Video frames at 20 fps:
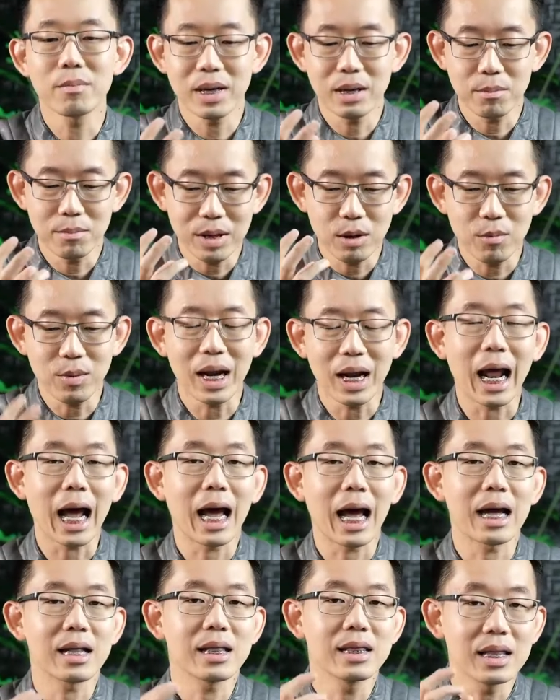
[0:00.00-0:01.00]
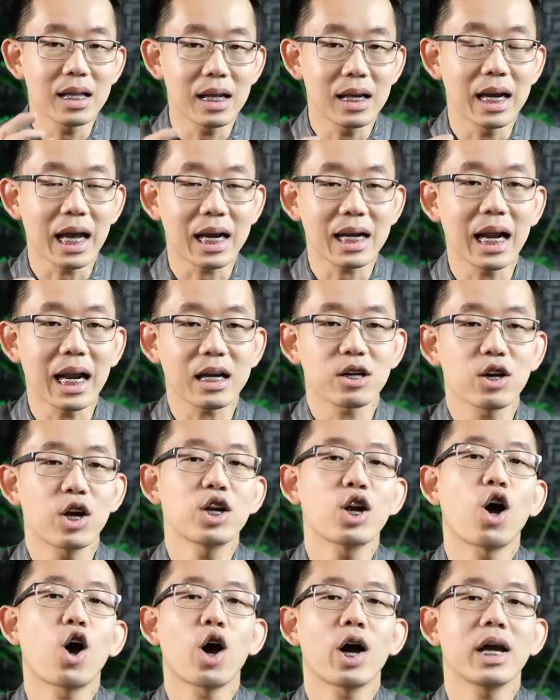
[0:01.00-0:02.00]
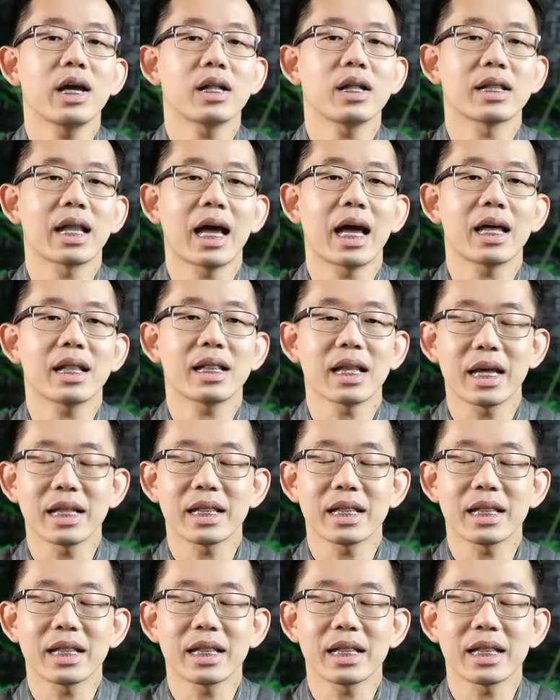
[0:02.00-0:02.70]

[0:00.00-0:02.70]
มีเวลาเล็กๆน้อยๆนะ